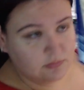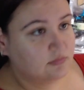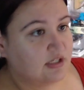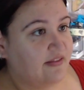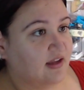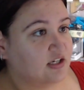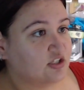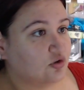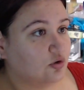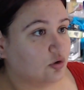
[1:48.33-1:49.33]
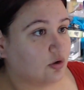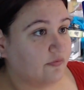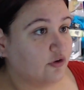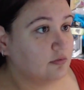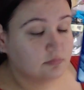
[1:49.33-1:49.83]
O sea, de queso
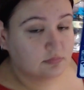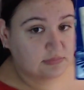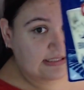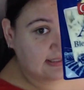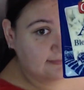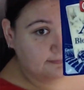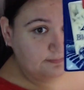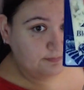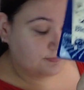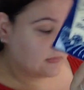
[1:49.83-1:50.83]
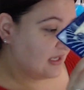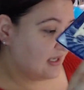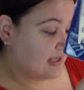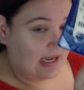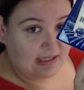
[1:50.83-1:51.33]
roquefort, de este.
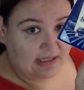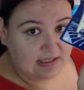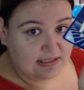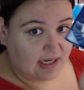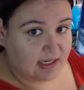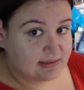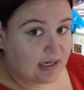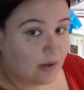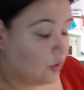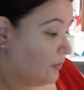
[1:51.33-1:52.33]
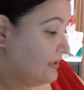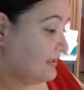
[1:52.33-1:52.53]
Que a Canalis le encanta, 1,90.